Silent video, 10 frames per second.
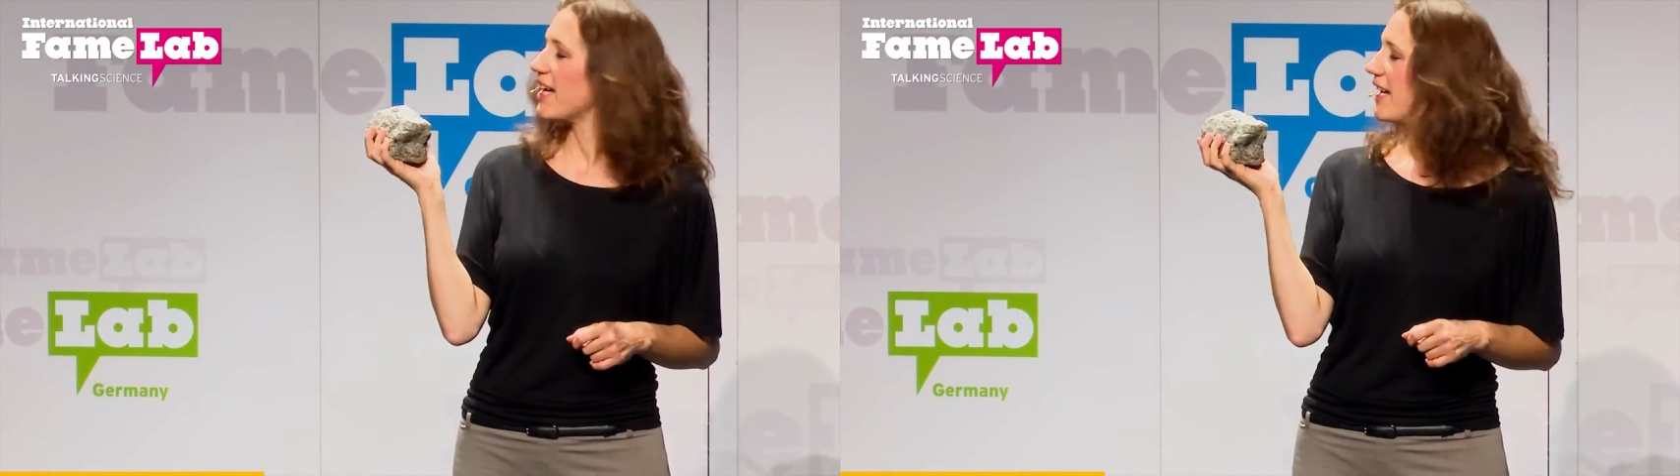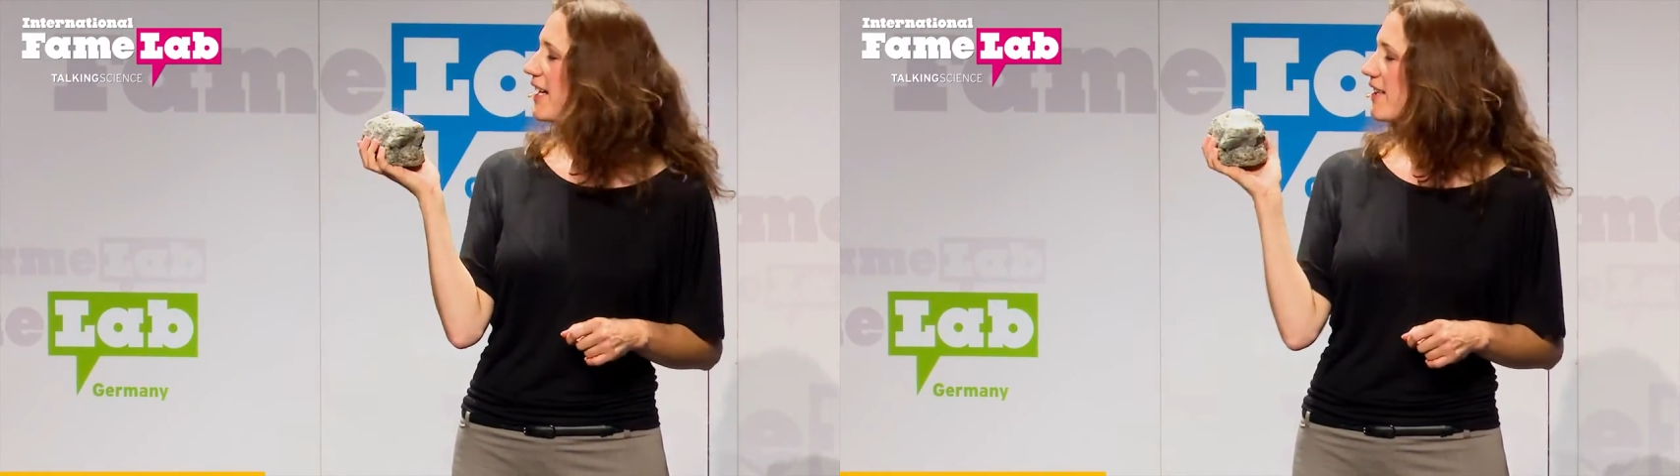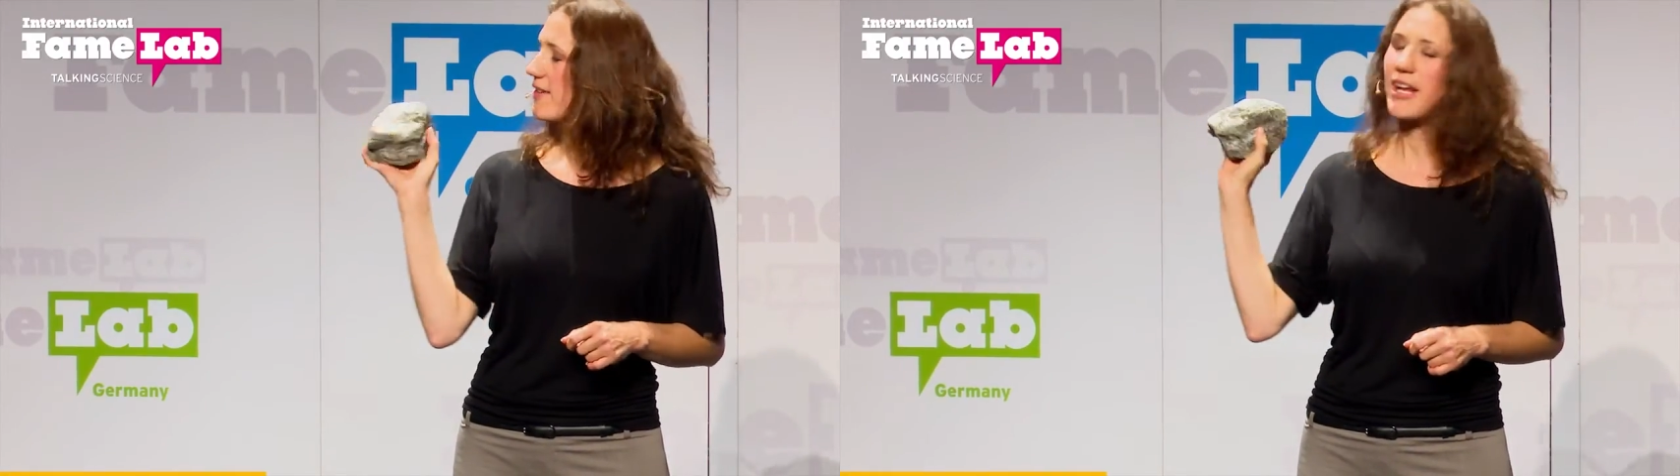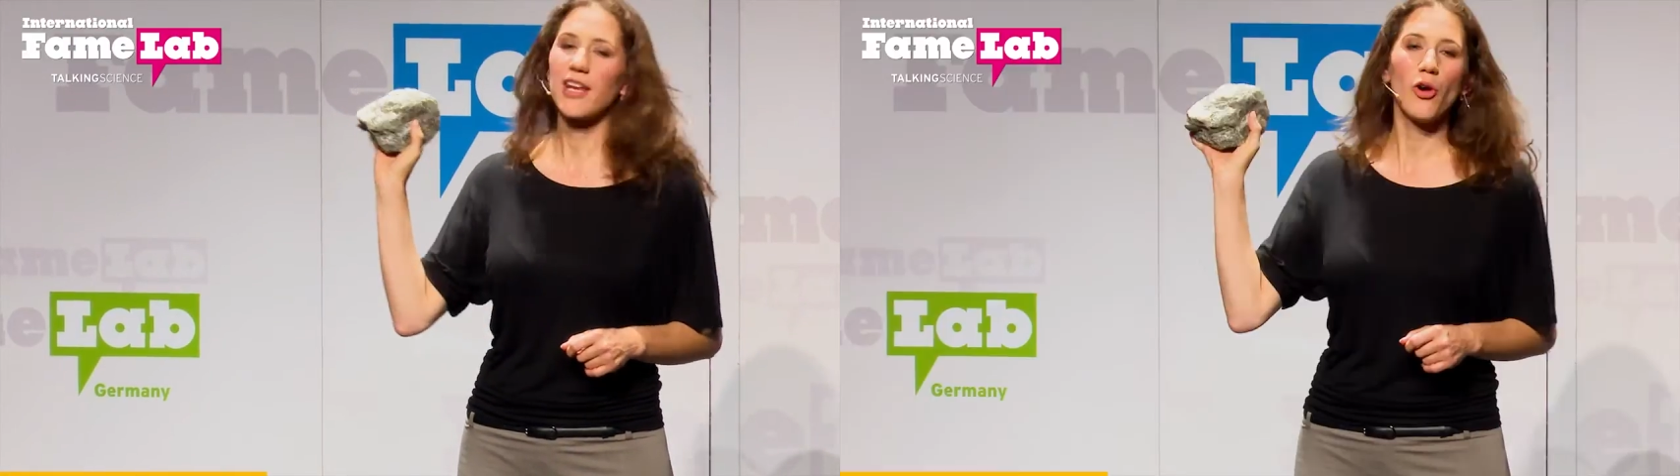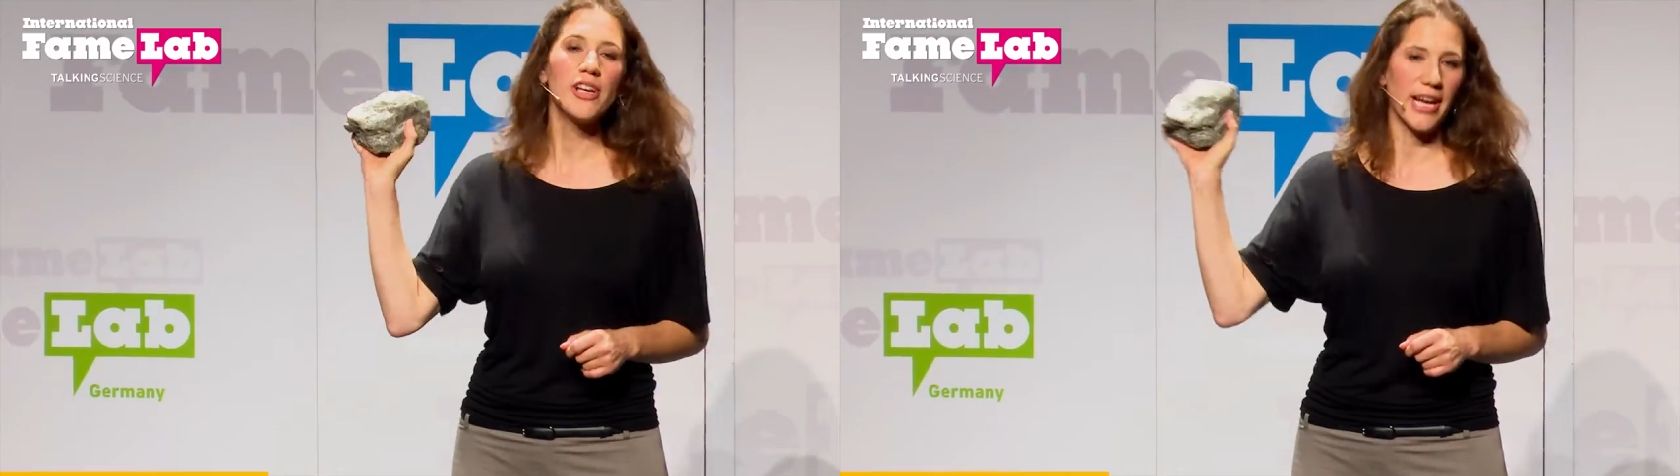Äh, das ist ein
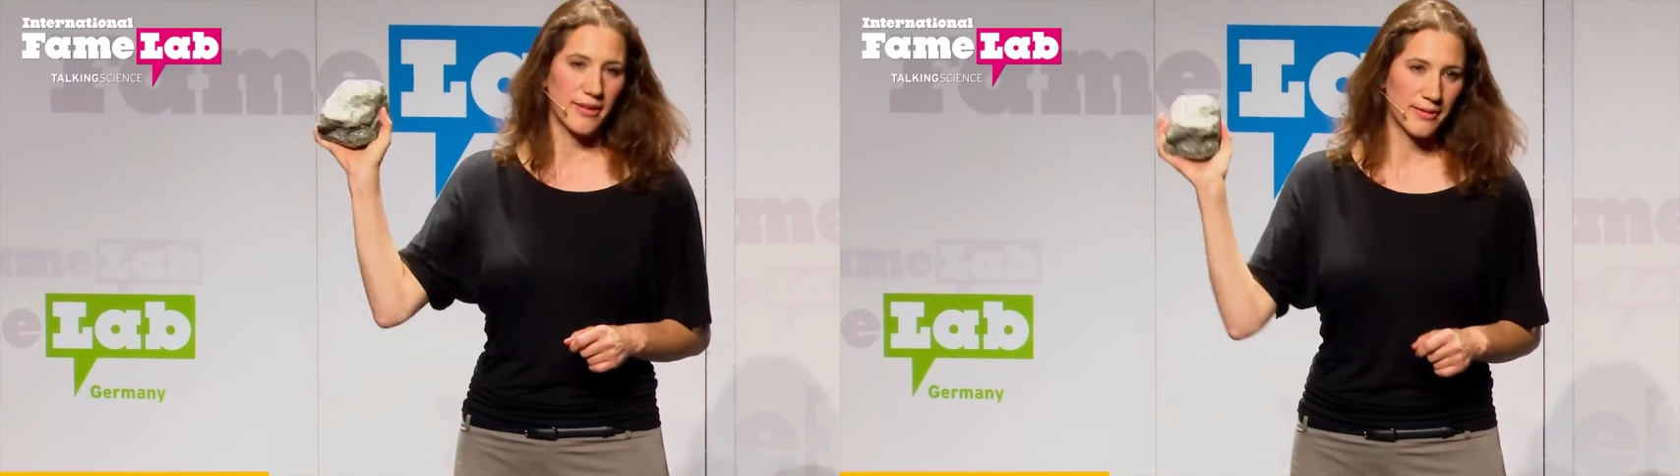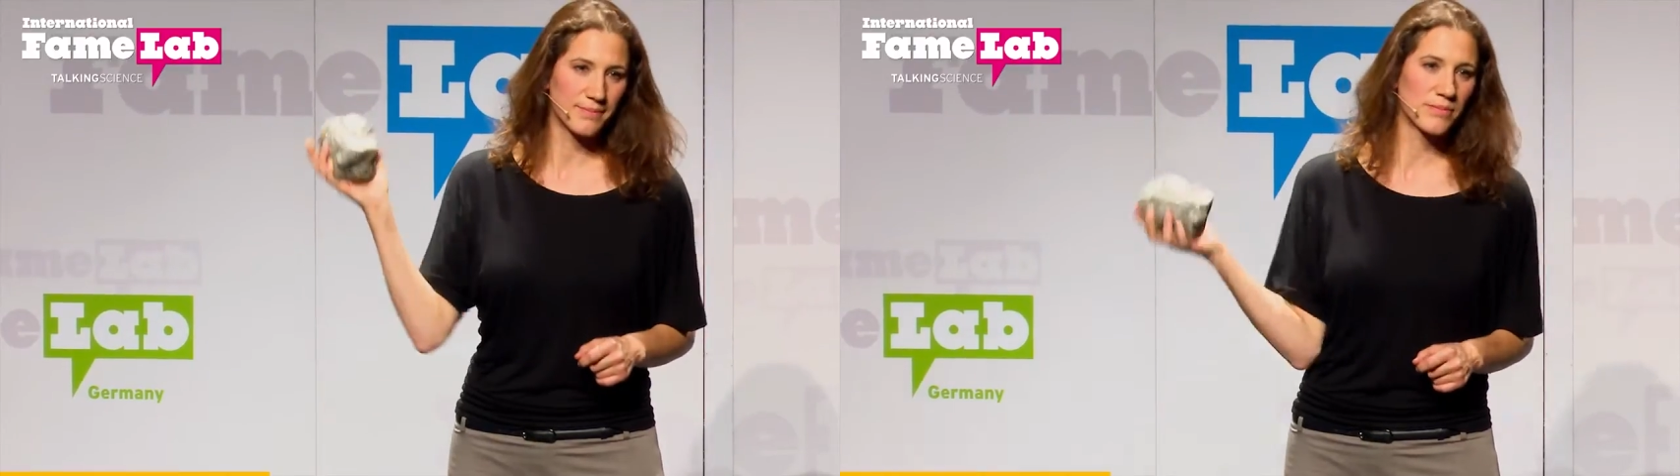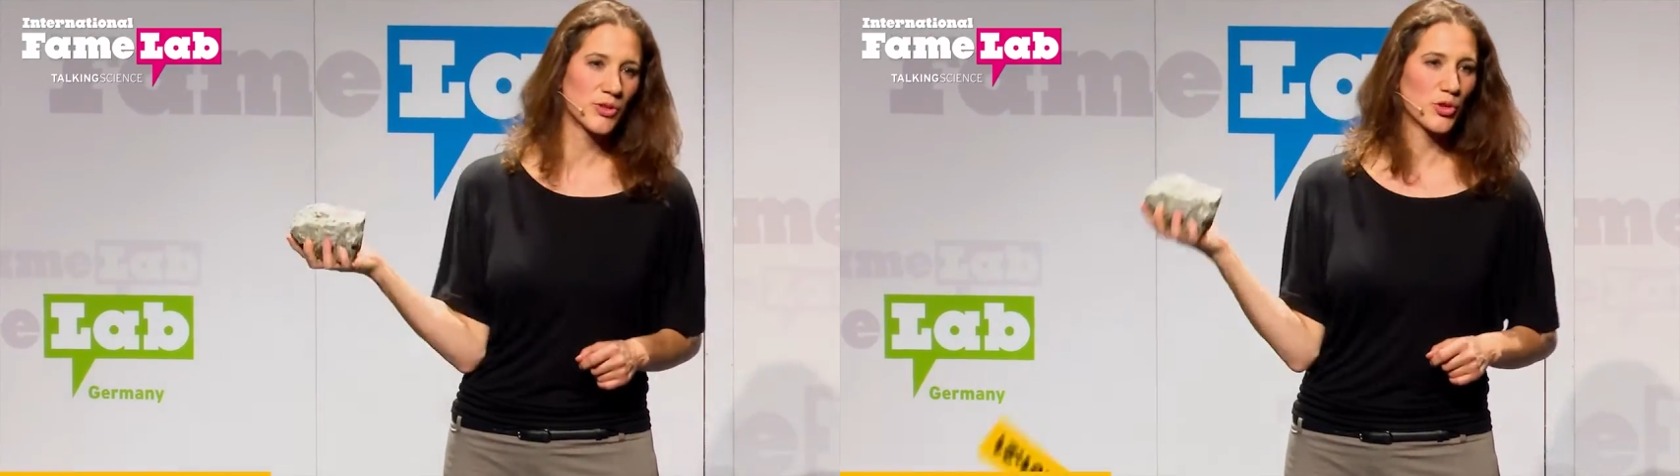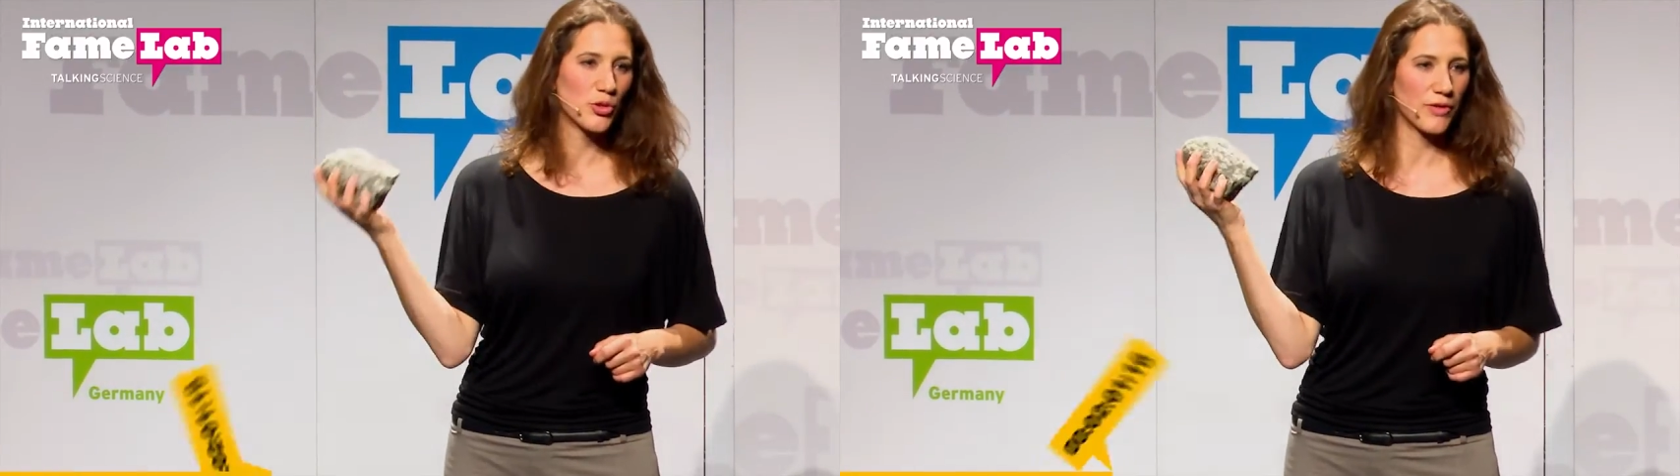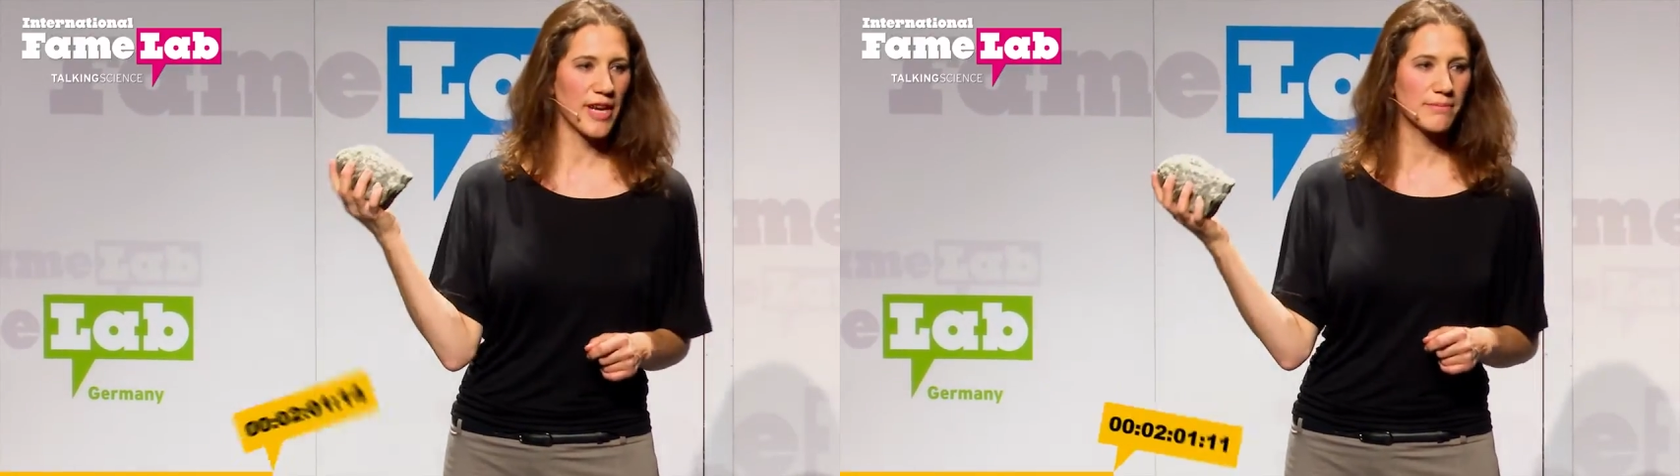Golderz. Schön
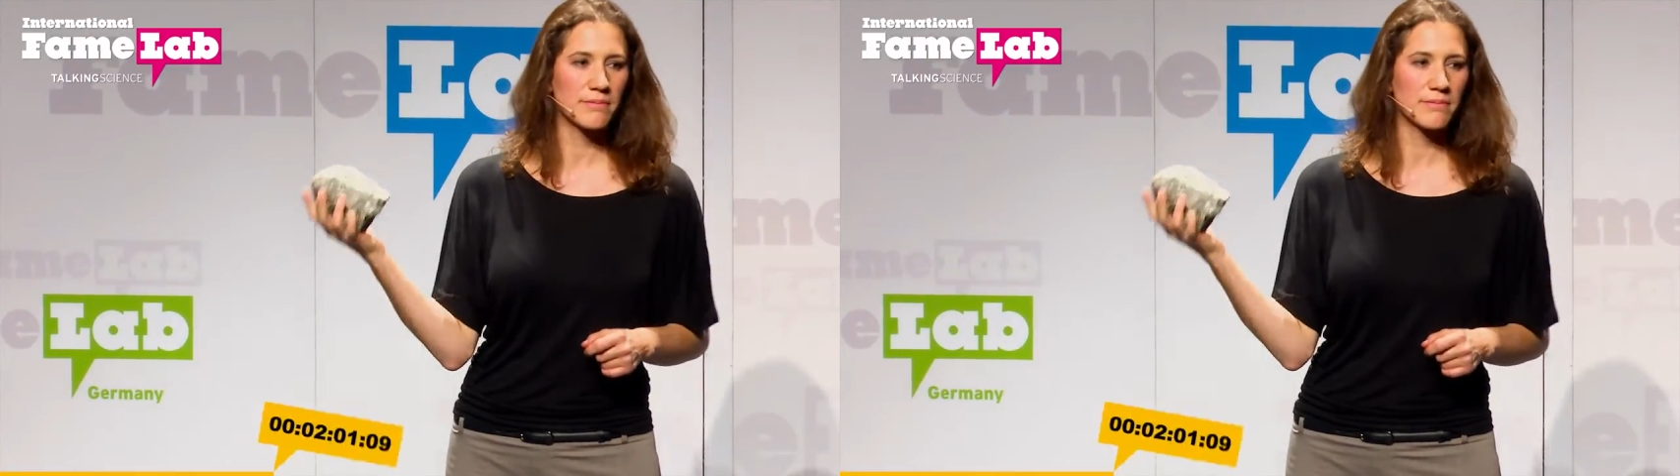schwer